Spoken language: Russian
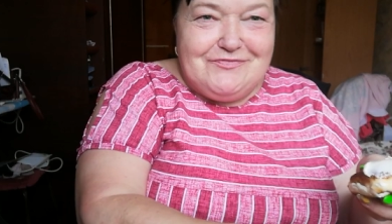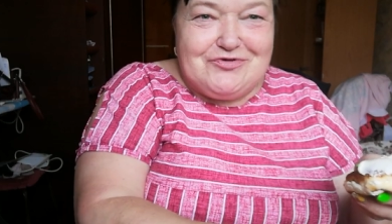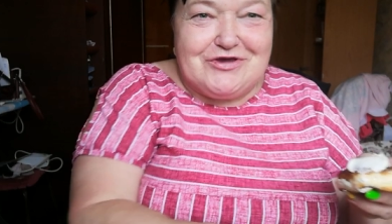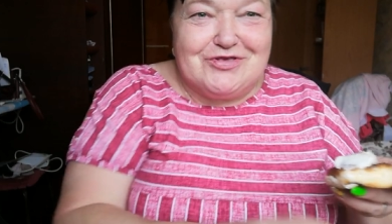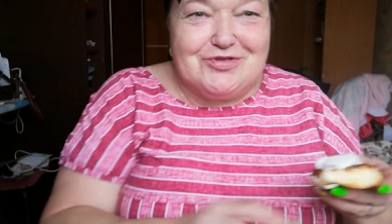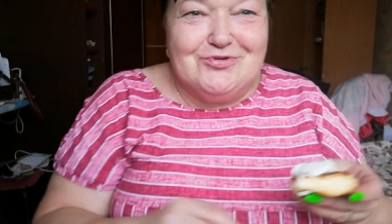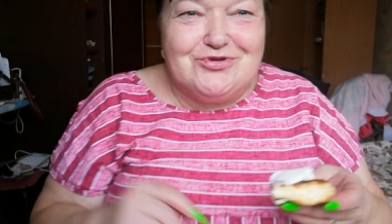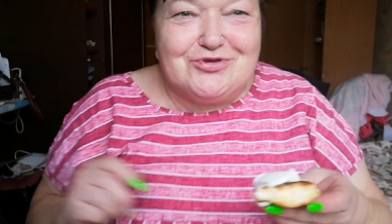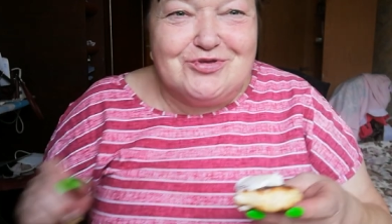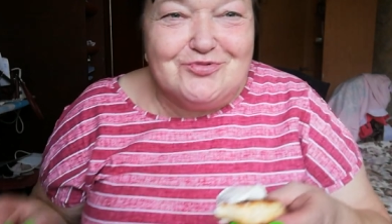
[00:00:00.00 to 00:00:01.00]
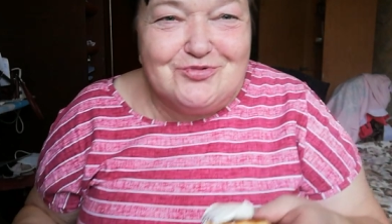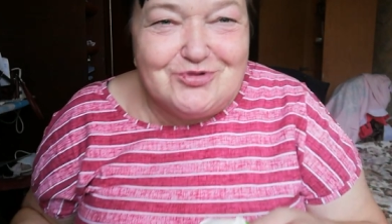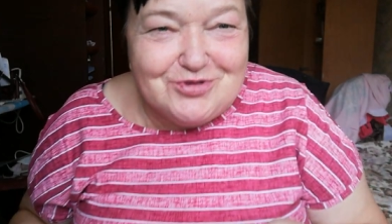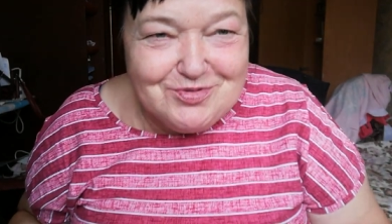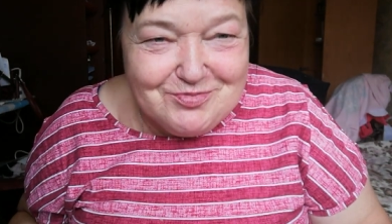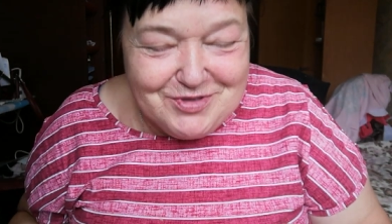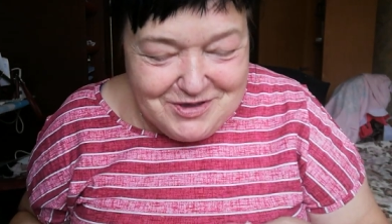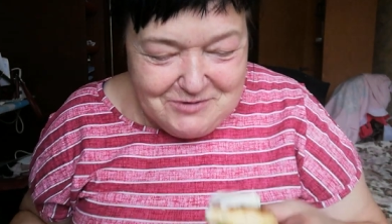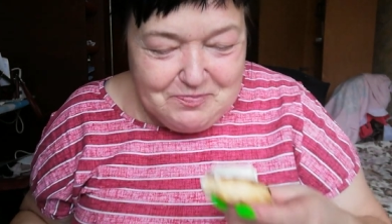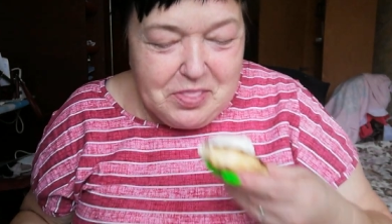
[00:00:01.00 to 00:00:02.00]
И в час ночи звонит
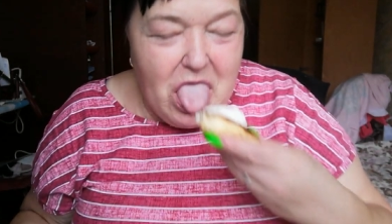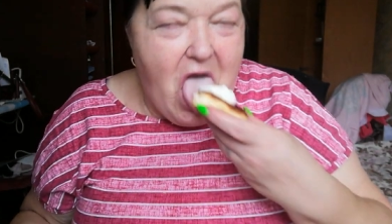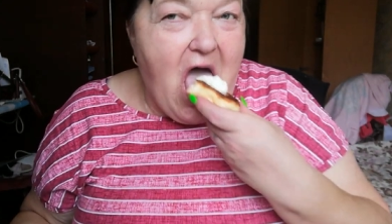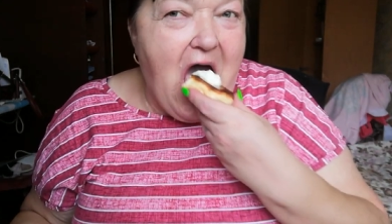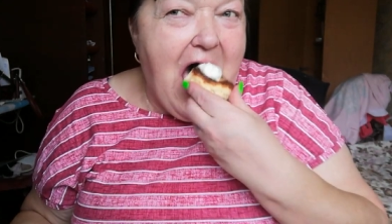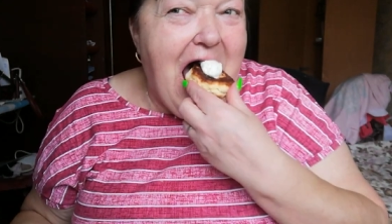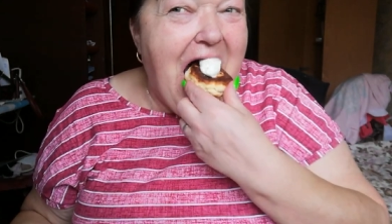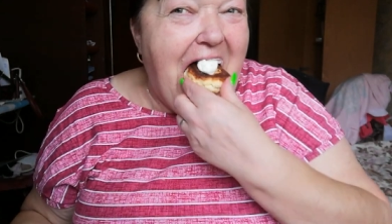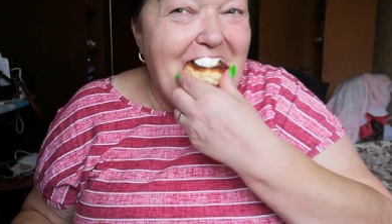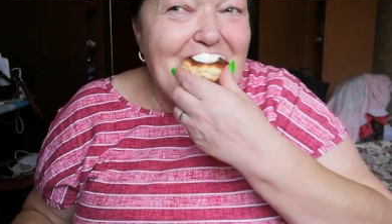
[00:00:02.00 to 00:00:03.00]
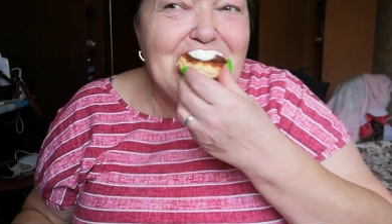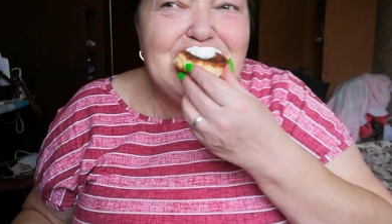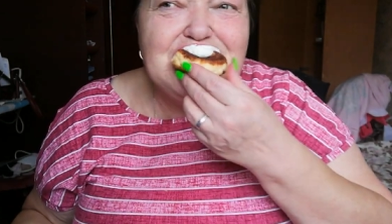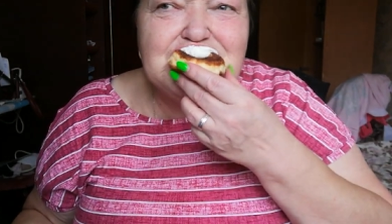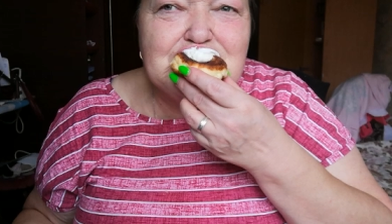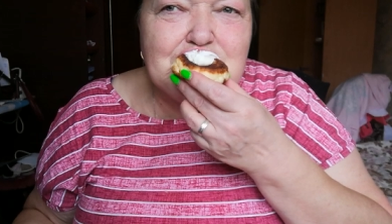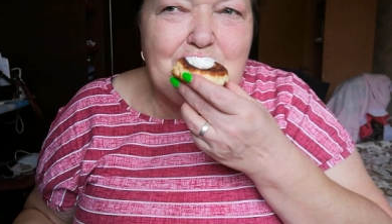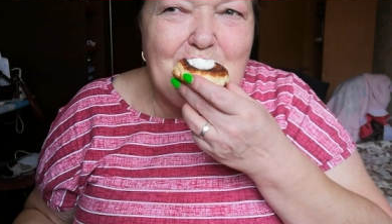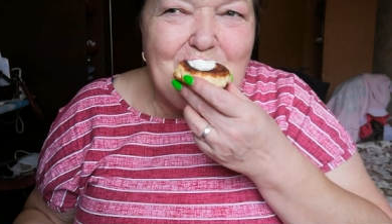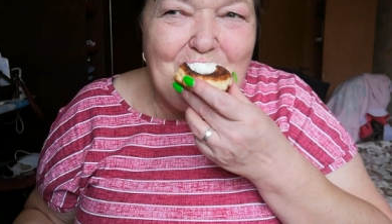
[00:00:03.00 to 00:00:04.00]
мне. М.